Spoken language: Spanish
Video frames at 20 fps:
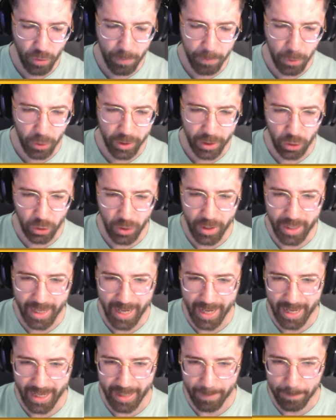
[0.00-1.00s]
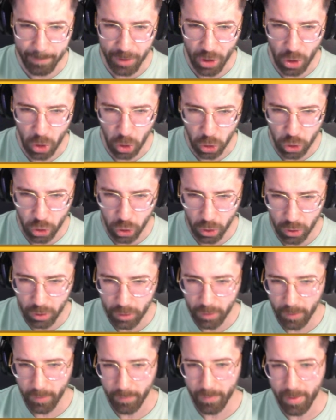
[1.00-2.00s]
poquito nervioso.
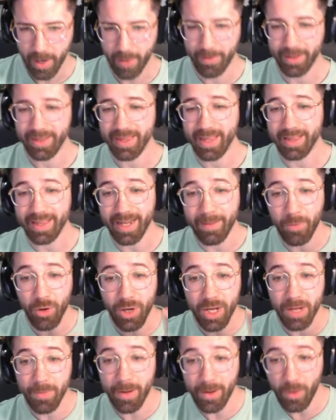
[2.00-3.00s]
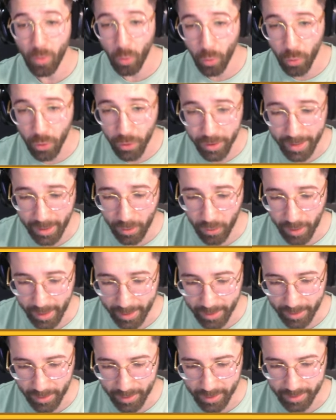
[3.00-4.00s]
A ver, tenemos nivel 1 de
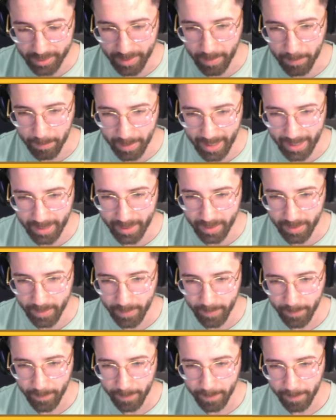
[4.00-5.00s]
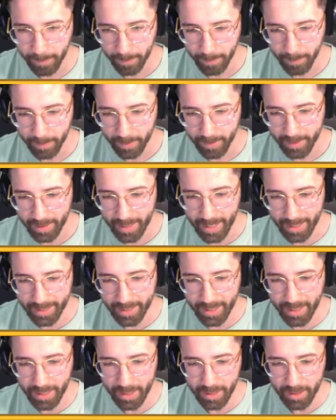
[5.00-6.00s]
coleccionista, vale. Y
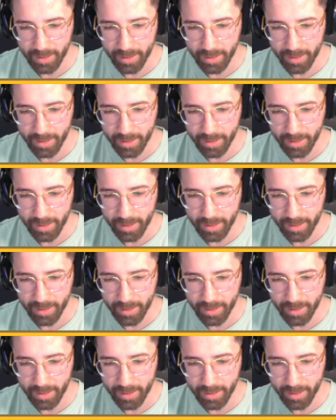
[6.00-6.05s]
aquí,